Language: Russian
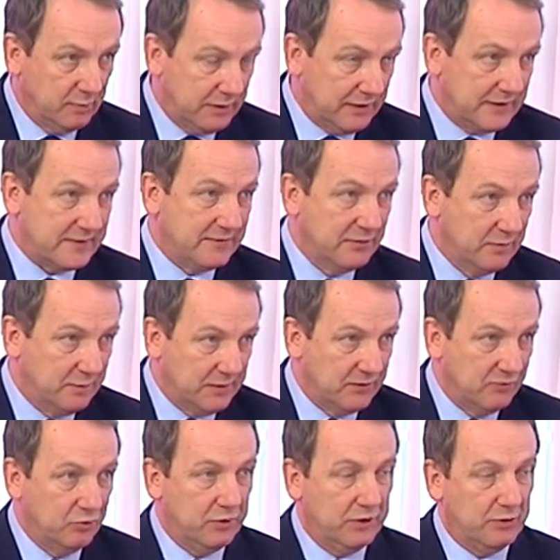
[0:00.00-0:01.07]
убрал свое
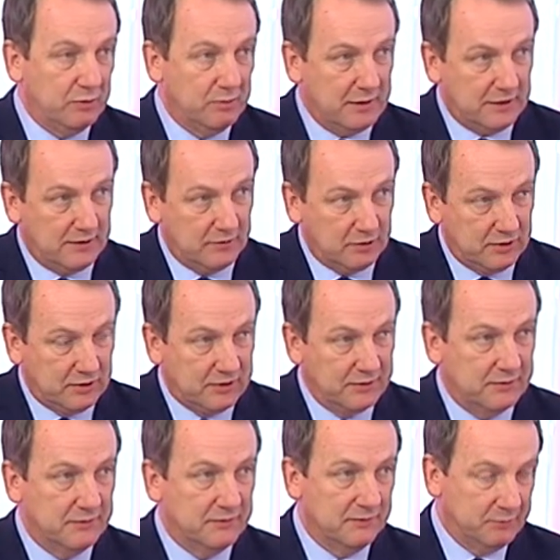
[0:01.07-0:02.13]
подворье, убрал около
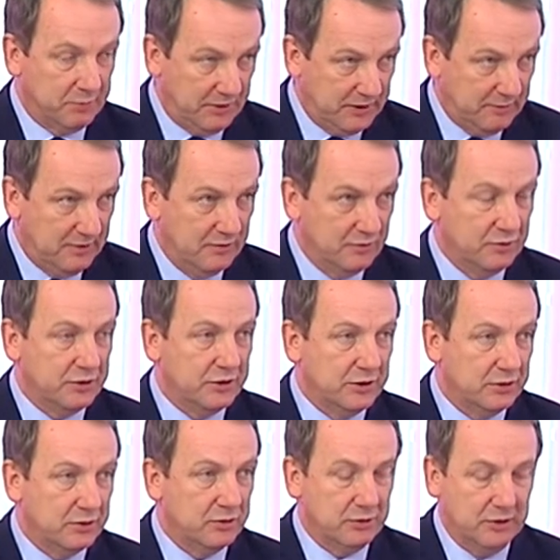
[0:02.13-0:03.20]
придомовую
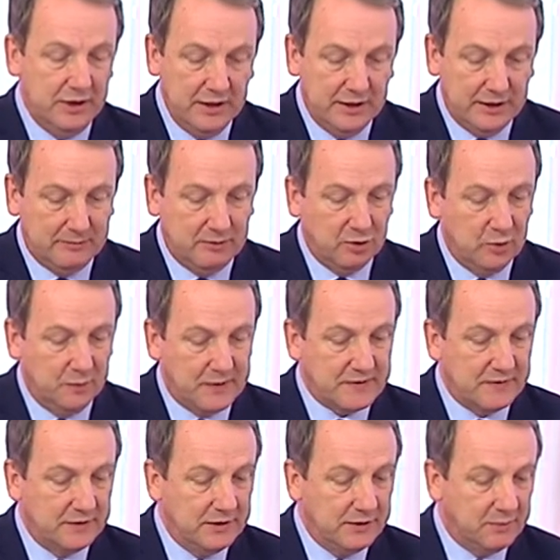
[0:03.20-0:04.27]
территорию, я могу
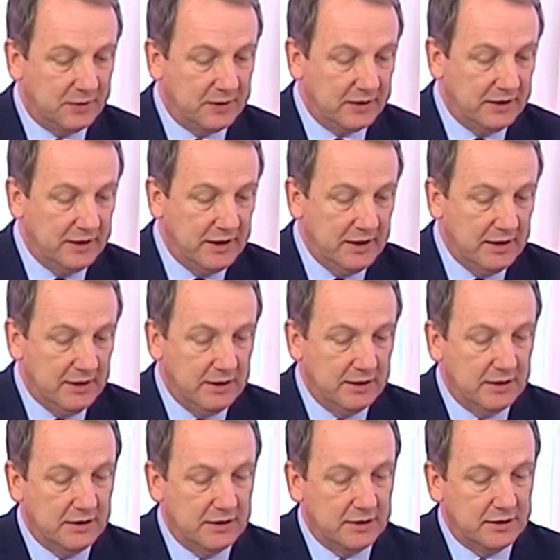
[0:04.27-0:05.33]
позвонить по
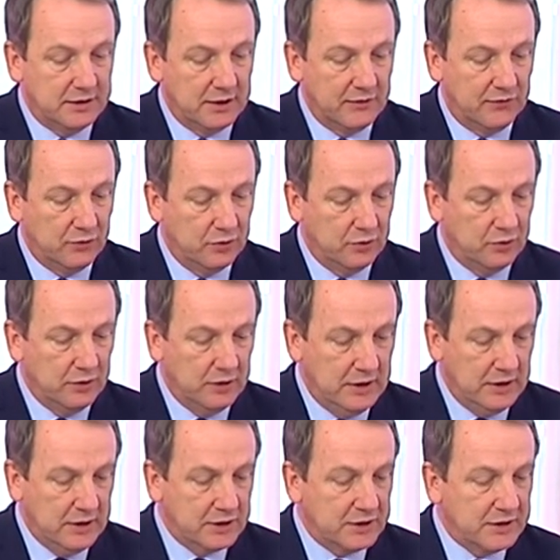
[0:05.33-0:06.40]
э, телефону
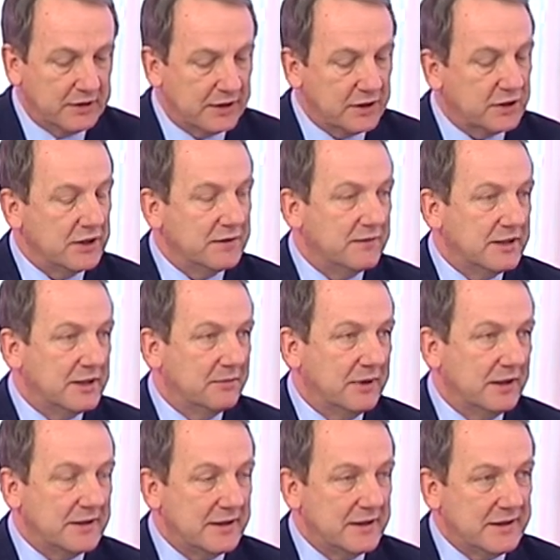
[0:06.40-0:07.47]
66
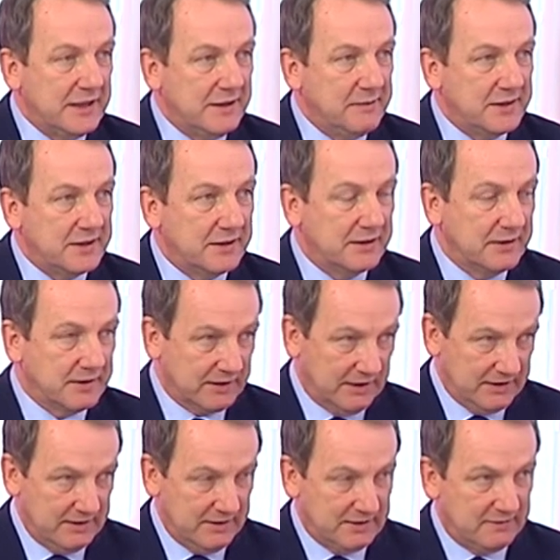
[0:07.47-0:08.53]
18 70,
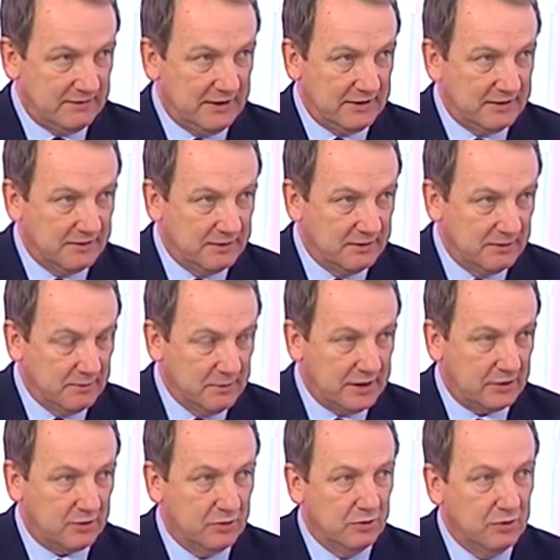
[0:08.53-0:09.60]
сказ- назвать э,
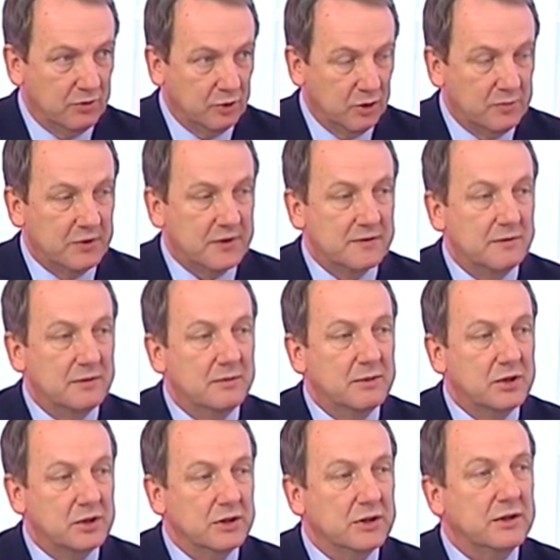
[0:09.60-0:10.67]
марку, номер своей
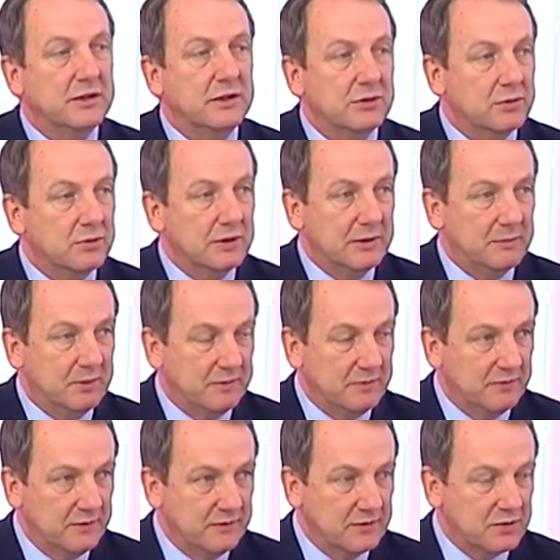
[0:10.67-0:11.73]
машины, на которой я
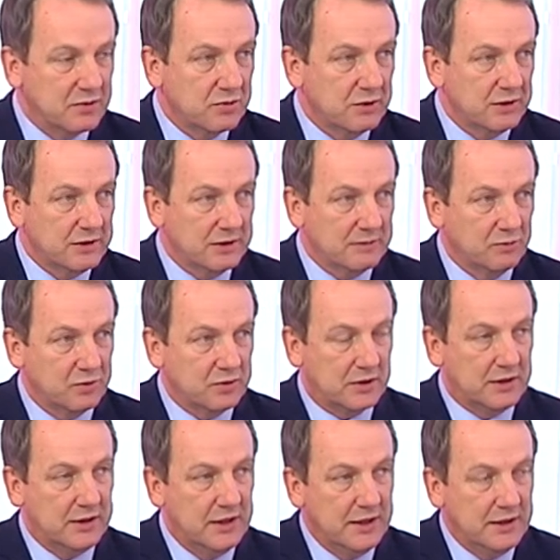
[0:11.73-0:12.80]
вывезу этот
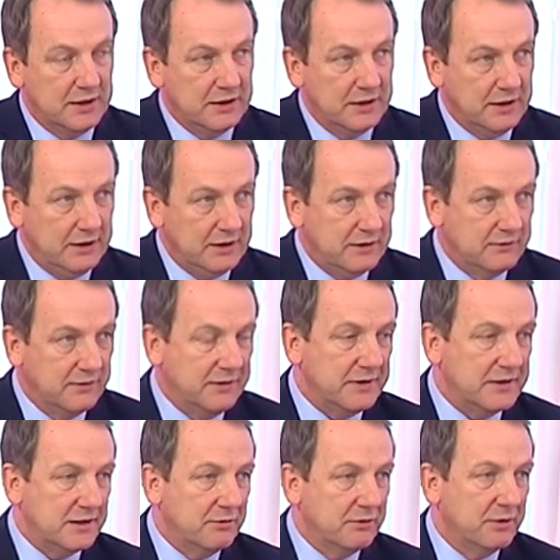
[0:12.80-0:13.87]
мусор, и
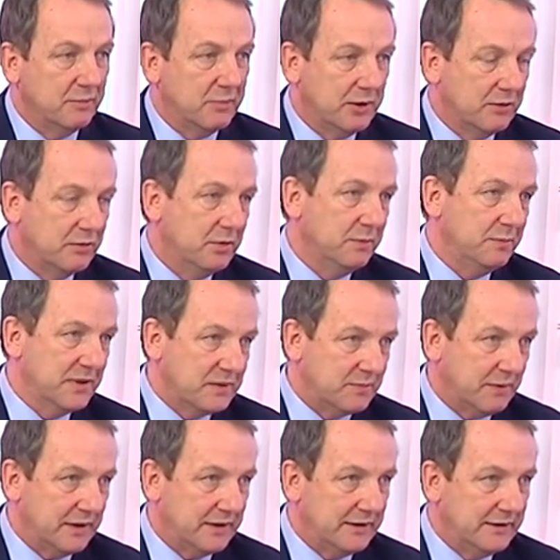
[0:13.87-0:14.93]
вывести его на полигон
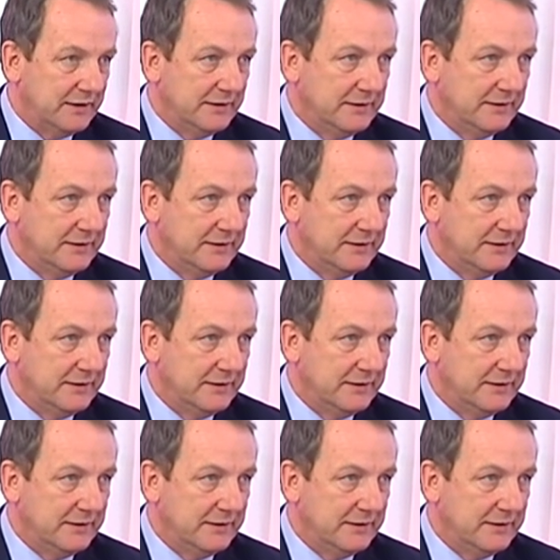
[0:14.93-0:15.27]
бесплатно.